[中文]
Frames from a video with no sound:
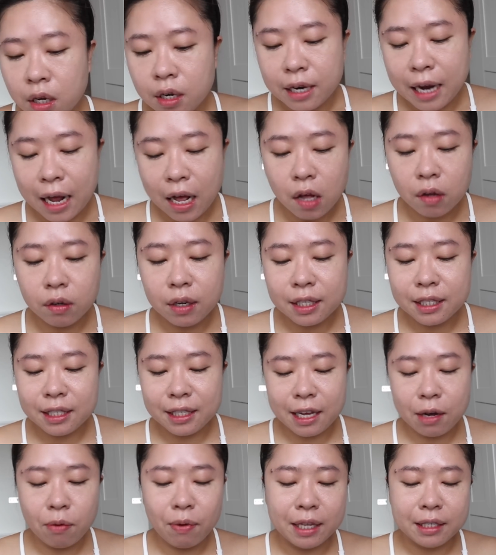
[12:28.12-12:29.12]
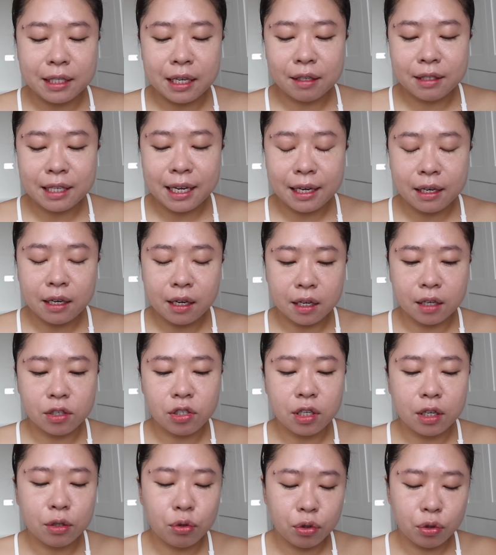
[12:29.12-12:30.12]
然后那几天晚上在那个
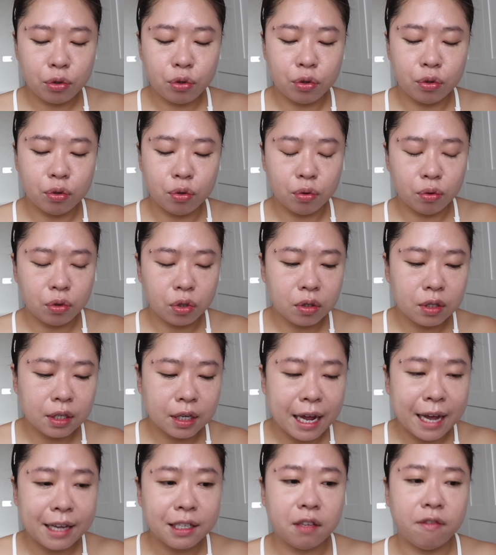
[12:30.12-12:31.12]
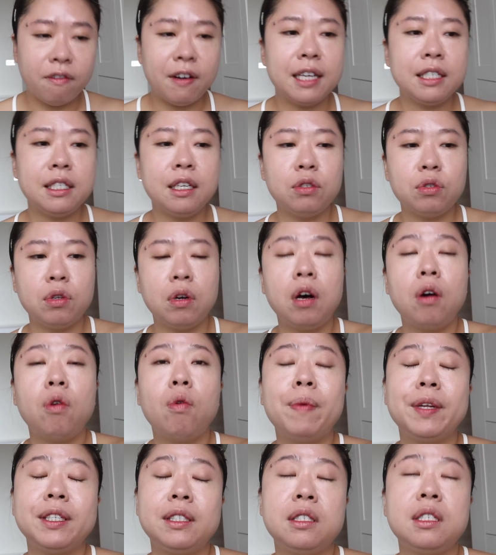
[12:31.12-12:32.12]
社区群组，就是开始发现说哦，我
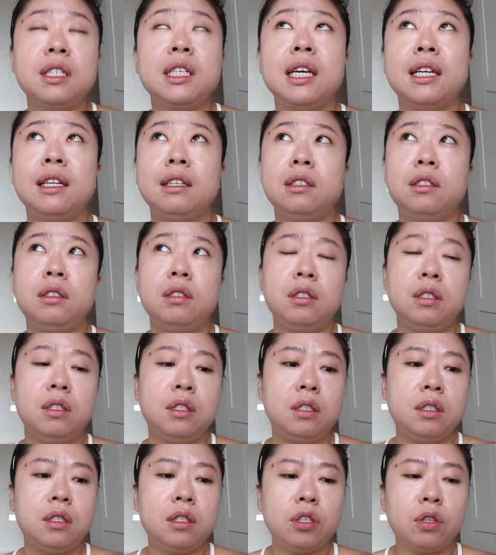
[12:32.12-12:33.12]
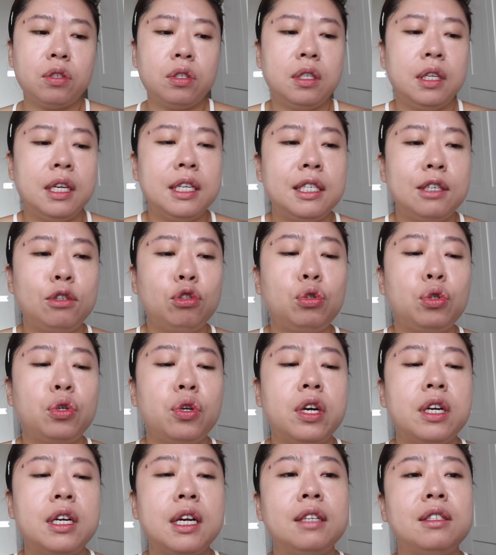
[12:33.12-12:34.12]
们之前就是已经
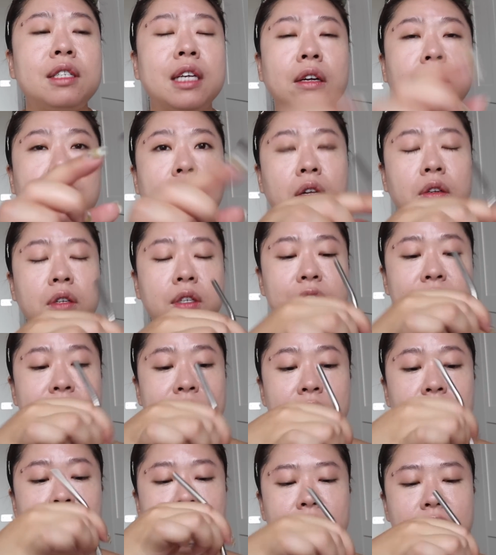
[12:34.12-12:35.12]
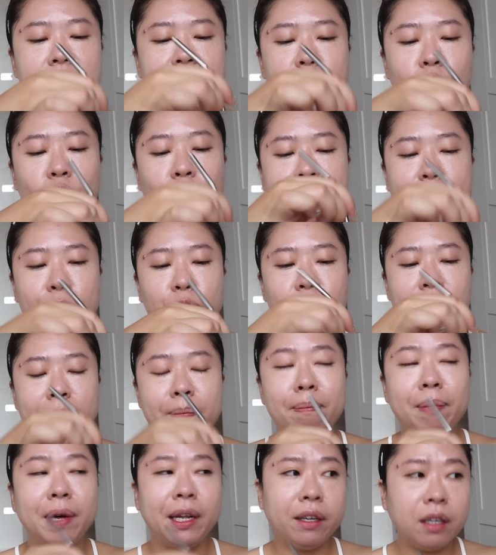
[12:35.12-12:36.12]
确认找到的新任委员
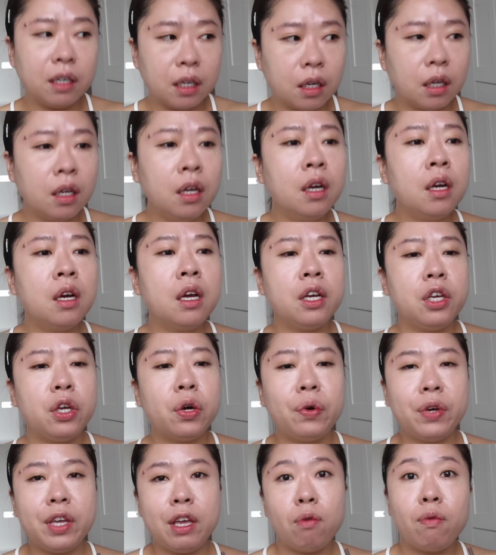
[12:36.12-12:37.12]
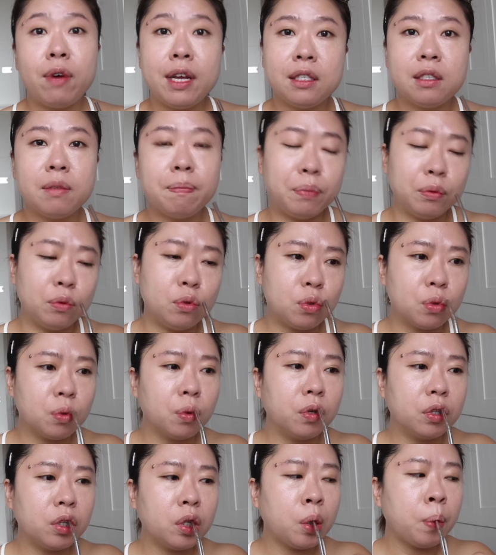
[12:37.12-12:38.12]
们呢。有一位是不
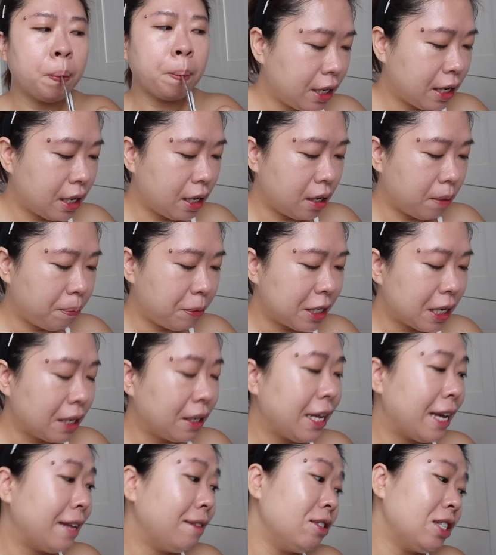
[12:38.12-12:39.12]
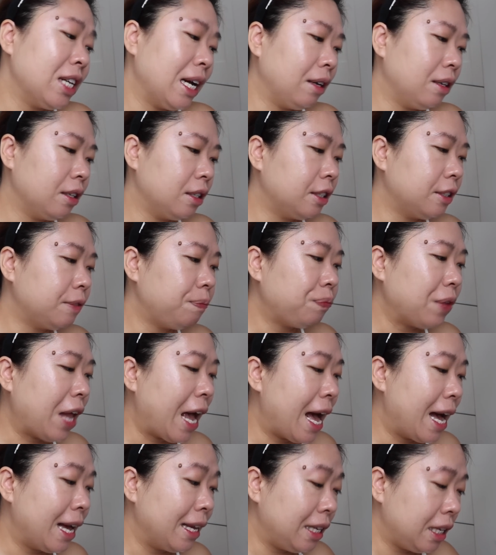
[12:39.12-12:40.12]
做的，一个比较年长的
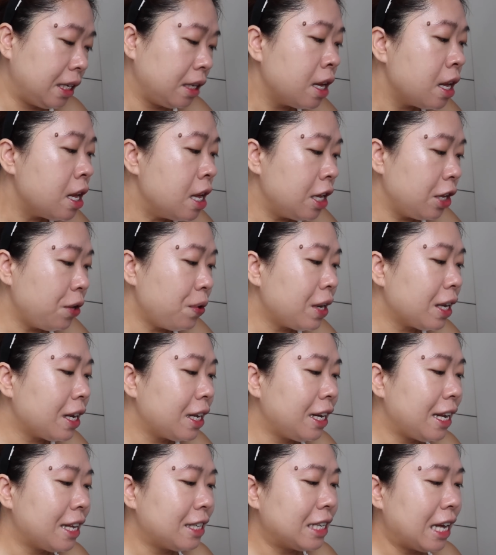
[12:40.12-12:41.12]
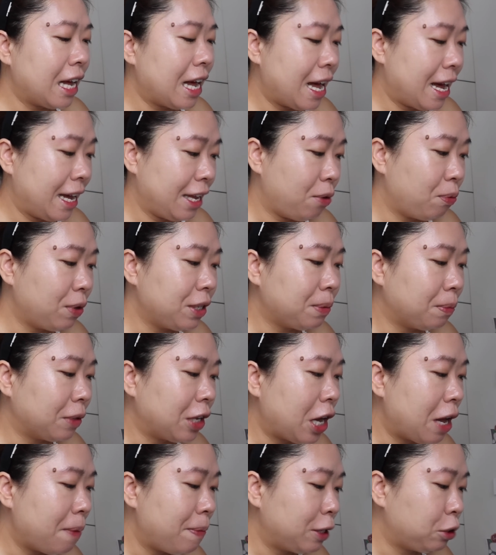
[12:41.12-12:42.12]
阿姨。因为那个年长阿姨为什么
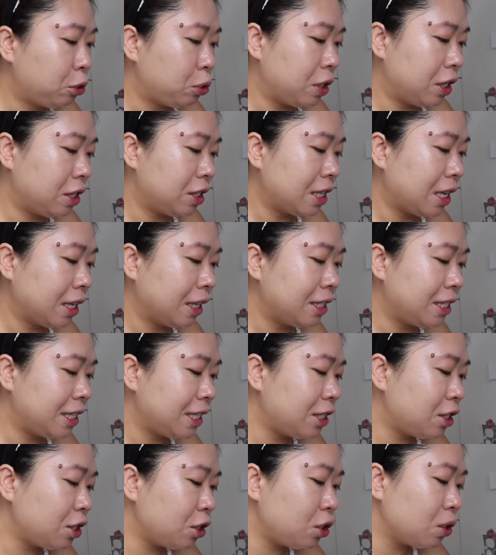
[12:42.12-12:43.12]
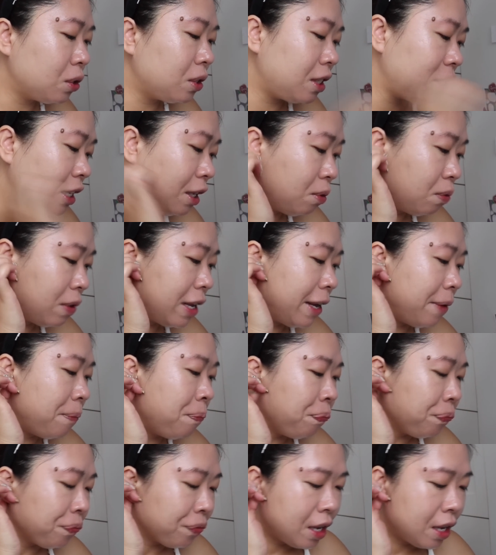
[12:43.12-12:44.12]
她会被选上了？其实就是因为
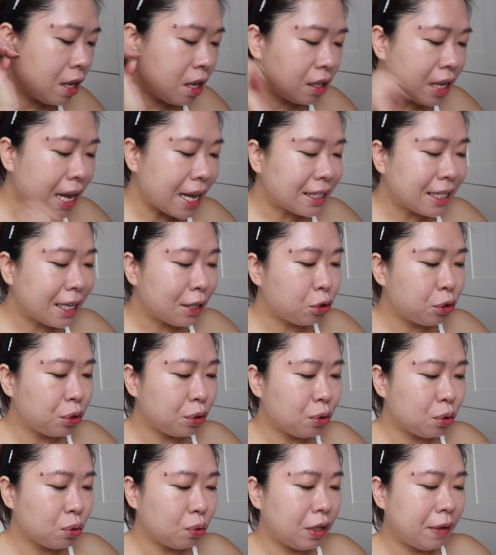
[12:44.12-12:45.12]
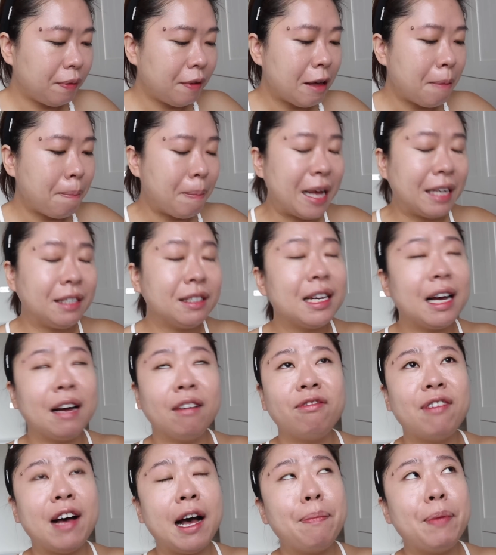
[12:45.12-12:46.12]
她在群组里面蛮
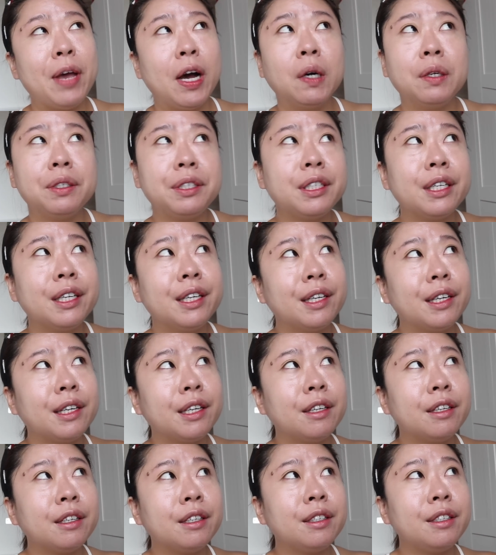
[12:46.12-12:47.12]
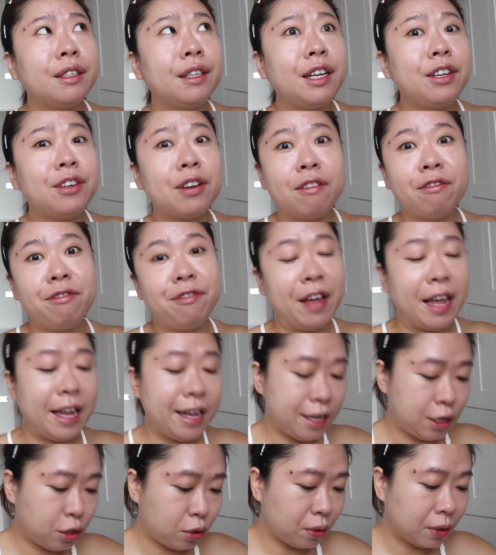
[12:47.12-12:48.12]
常发表一些令人匪
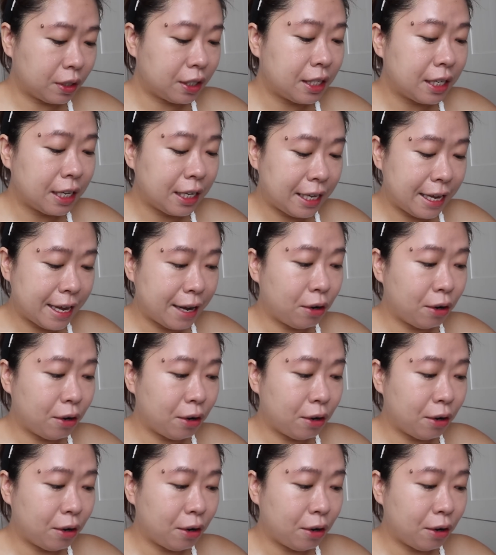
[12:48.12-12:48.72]
夷所思的言